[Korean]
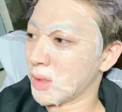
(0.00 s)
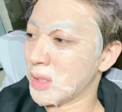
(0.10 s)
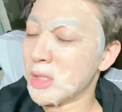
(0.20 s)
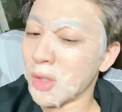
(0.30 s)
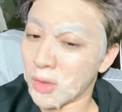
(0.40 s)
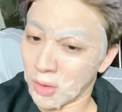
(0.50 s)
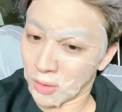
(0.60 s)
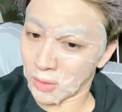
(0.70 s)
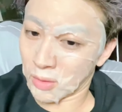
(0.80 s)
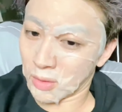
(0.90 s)
인성이
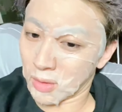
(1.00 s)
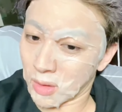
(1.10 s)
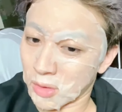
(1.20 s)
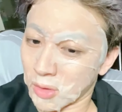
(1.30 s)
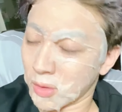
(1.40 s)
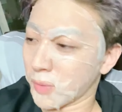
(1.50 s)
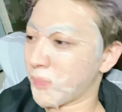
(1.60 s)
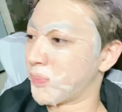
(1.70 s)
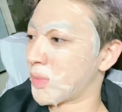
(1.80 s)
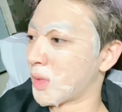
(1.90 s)
형께서
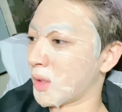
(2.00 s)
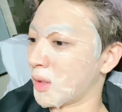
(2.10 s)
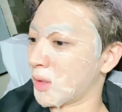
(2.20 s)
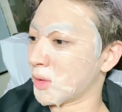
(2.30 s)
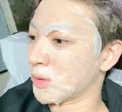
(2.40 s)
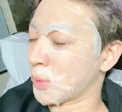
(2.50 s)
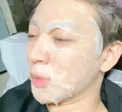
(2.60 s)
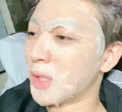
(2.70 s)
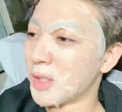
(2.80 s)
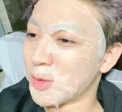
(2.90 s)

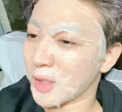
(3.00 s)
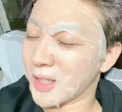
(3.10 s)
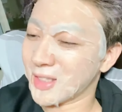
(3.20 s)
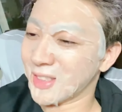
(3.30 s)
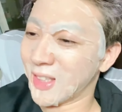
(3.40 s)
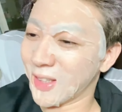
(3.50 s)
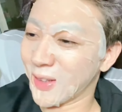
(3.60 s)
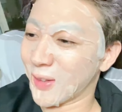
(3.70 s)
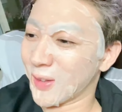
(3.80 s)
동생인 줄 알았는데